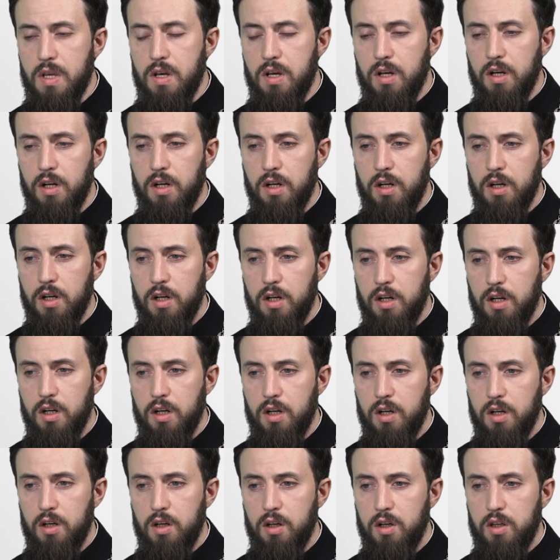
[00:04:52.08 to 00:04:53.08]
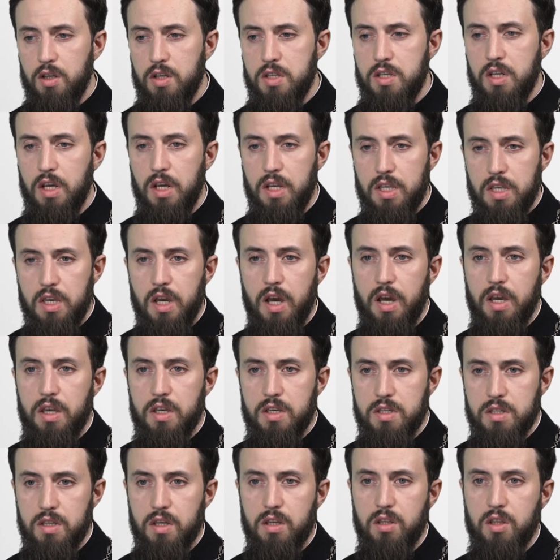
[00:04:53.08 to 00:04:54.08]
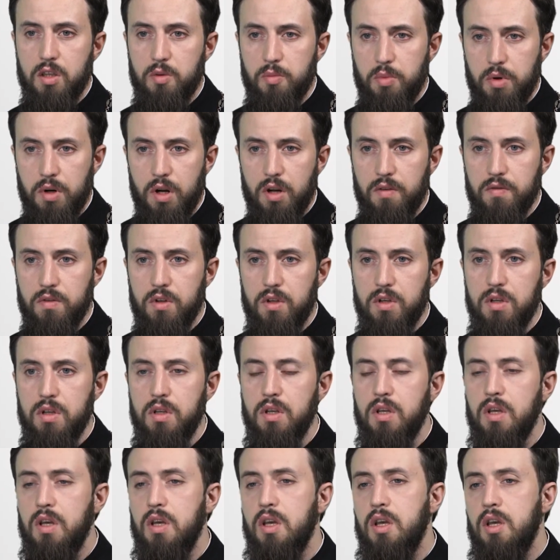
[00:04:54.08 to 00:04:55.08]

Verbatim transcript: Э, исходя из этой правды,